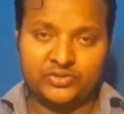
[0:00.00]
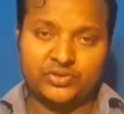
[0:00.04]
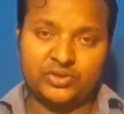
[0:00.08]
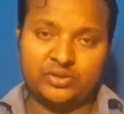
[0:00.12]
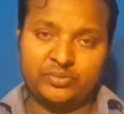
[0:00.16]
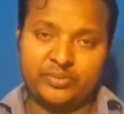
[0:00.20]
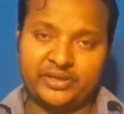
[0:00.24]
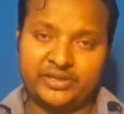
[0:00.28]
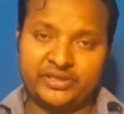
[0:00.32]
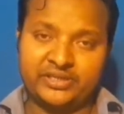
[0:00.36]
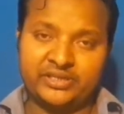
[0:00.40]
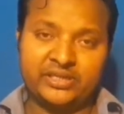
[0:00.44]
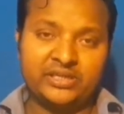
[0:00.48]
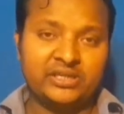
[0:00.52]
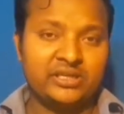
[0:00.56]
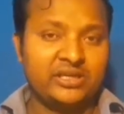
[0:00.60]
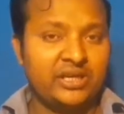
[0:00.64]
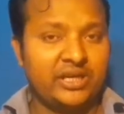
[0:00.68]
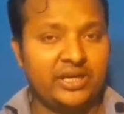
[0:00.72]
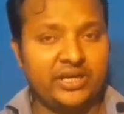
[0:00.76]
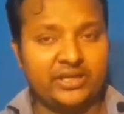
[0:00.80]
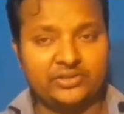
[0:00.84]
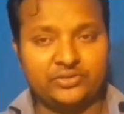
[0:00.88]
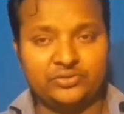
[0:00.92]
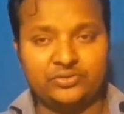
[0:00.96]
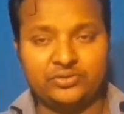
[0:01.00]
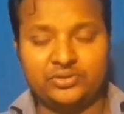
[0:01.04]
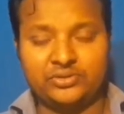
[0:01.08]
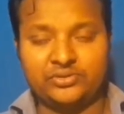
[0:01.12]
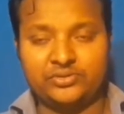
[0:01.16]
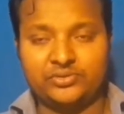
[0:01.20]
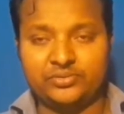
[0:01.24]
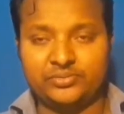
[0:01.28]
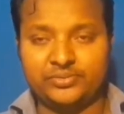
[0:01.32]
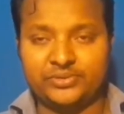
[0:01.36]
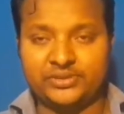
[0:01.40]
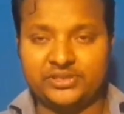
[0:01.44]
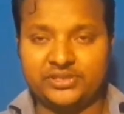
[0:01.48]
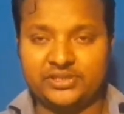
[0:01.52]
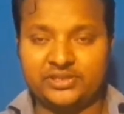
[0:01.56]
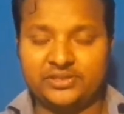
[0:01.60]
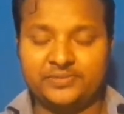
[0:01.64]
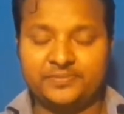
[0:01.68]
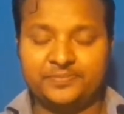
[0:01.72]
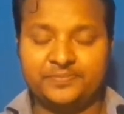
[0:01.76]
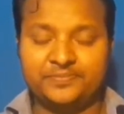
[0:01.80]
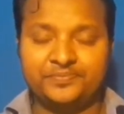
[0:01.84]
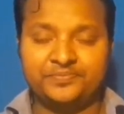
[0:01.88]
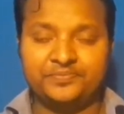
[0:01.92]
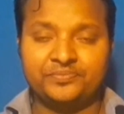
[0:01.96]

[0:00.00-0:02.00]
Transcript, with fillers: সবাইকে আন্তরিক শুভেচ্ছা